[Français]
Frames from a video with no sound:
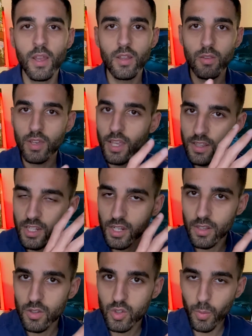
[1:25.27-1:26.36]
Donc il y a déjà
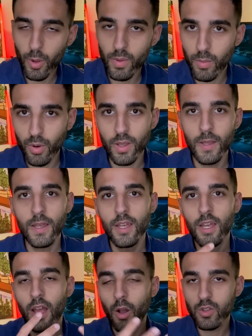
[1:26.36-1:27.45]
ce premier point.
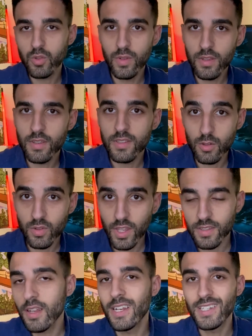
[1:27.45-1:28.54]
Ensuite, s'ajoute à
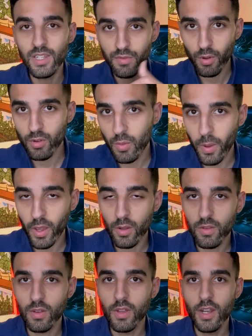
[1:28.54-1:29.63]
ça les différentes
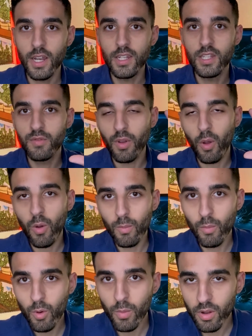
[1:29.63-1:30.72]
périodes, les différents
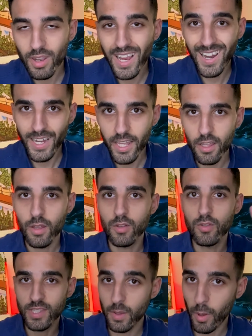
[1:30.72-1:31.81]
moments clés de
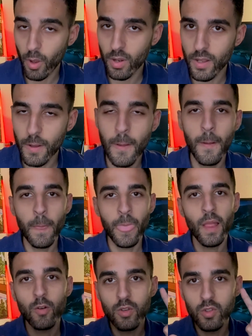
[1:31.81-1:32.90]
cette période-là.
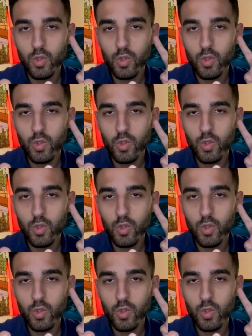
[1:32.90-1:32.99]
Donc que ce